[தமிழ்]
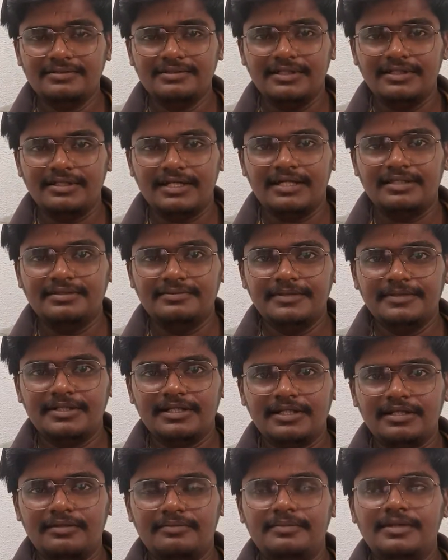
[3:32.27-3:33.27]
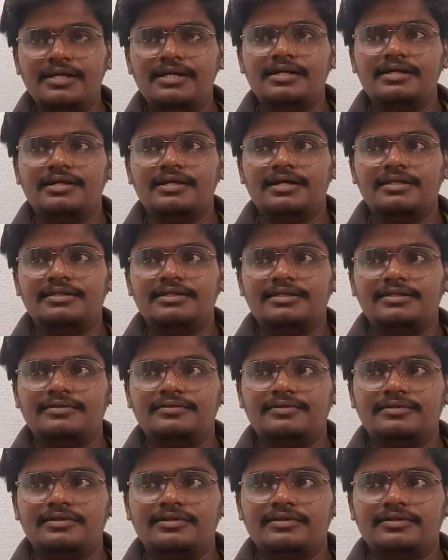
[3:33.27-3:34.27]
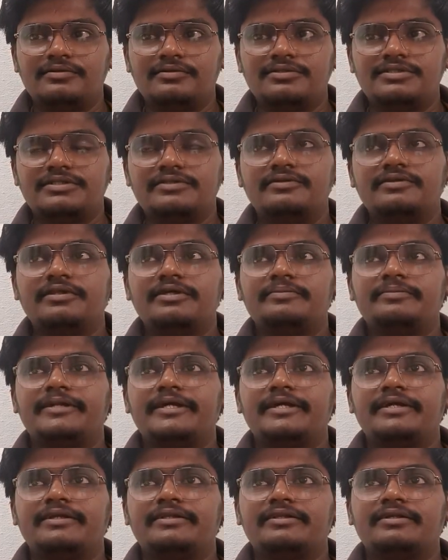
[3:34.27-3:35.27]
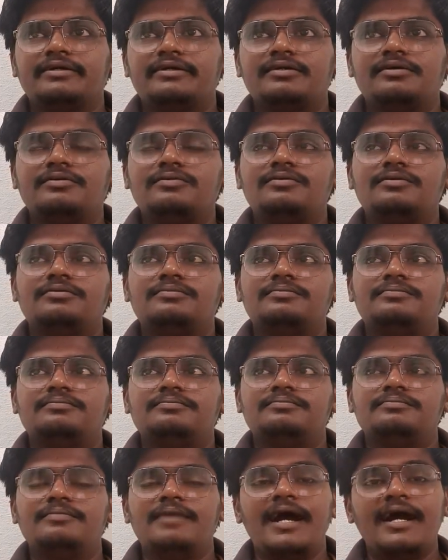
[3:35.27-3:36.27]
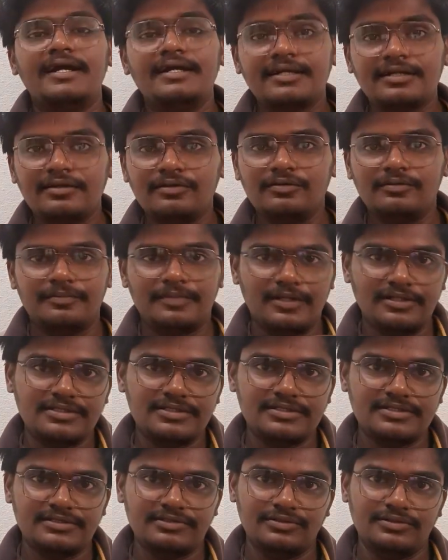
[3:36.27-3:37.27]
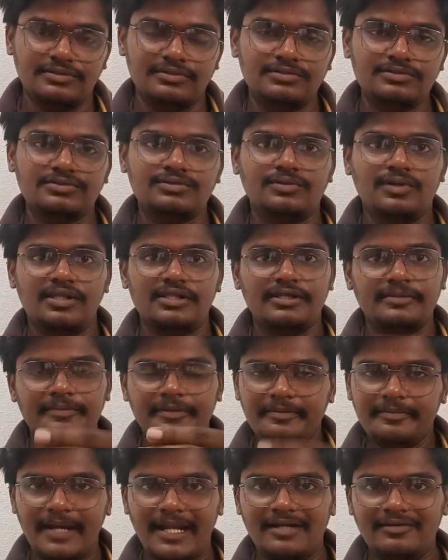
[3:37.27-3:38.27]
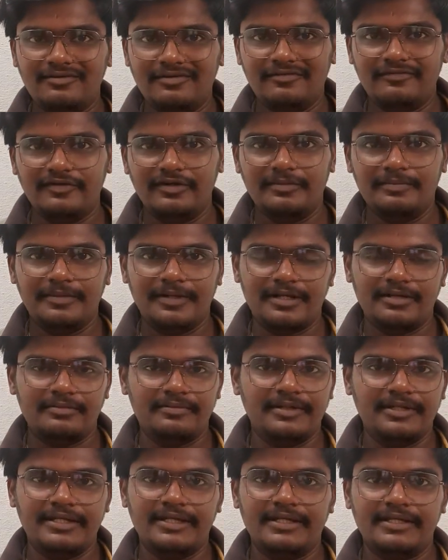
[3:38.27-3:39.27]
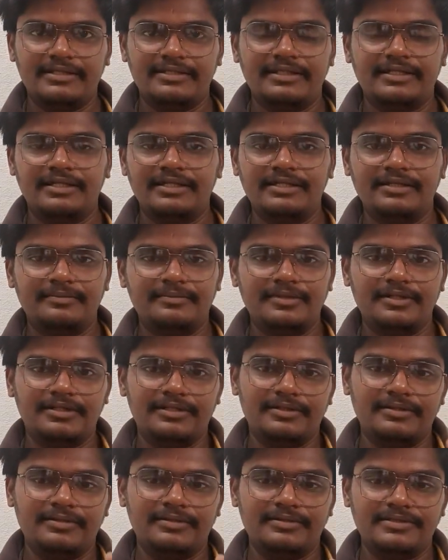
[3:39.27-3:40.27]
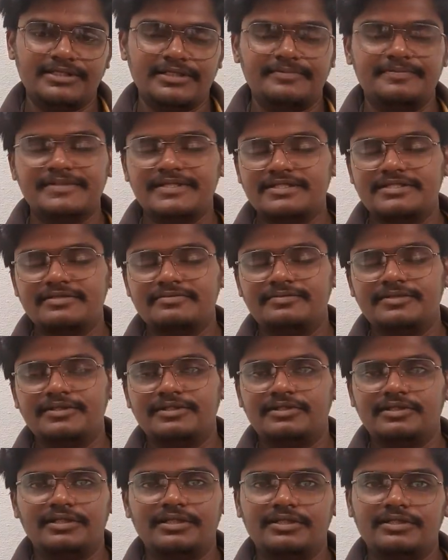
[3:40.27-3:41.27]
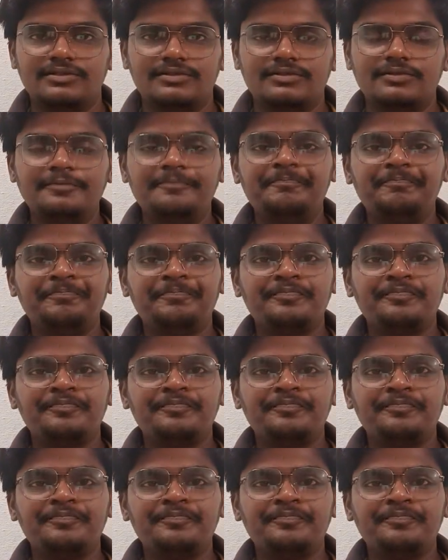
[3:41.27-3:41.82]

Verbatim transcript: அண்ட் அது மட்டும் இல்லாமல் அதில் ஒரு கொஸ்டின் வந்து எப்படி கேட்டிருந்தாங்கன்னா ஒரு பேங்க்கில் ஒரு ப்ராசஸ் இருக்கும் ஸோ அதை எப்படி மேனுவலாக ஃபில் பண்ணுற மாதிரி கேட்டிருந்தாங்க நம்ம ஸ்டெப் பை ஸ்டெப் எழுதணும்